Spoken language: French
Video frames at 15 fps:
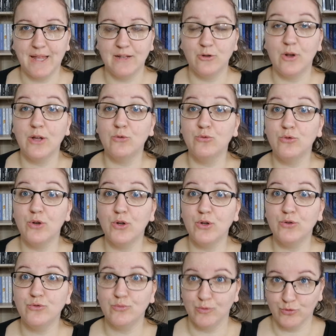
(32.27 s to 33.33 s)
de la
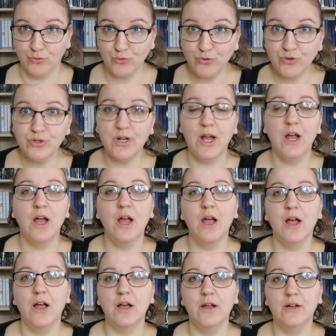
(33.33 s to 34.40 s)
couleur du mensonge
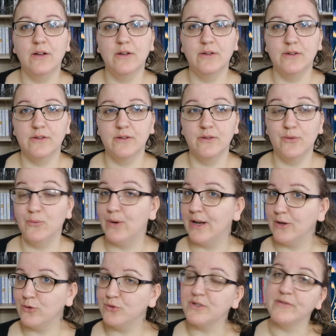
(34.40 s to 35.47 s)
euh,
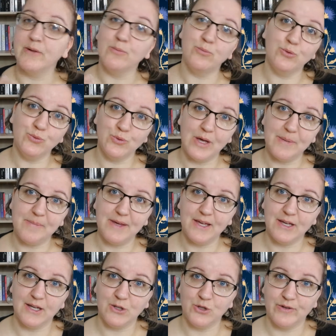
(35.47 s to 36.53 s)
voilà, que j'avais beaucoup
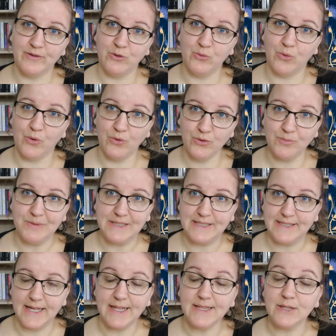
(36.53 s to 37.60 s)
aimé et que j'avais lu en
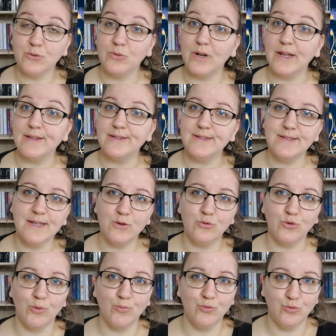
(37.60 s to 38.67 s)
2017. Donc là, c'est le
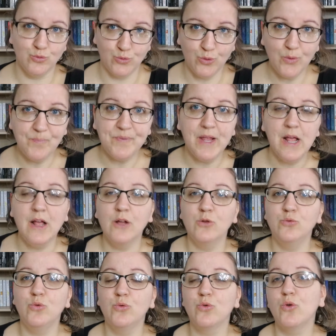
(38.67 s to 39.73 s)
tome 2.
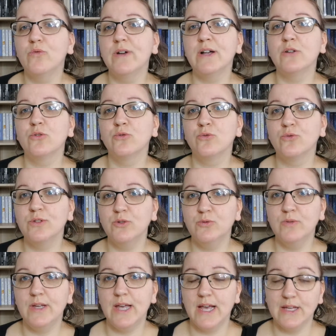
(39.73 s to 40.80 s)
Donc on va
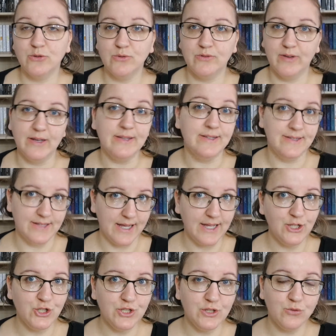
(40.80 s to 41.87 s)
continuer à suivre
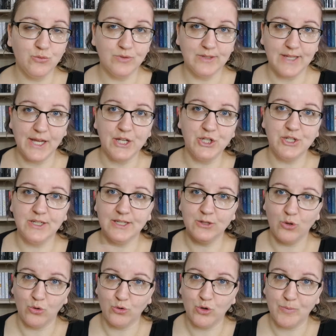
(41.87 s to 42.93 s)
Sage. Donc Sage, qui
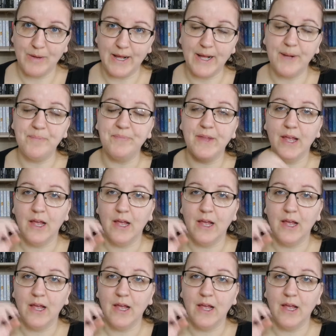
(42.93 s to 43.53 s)
dans le tome 1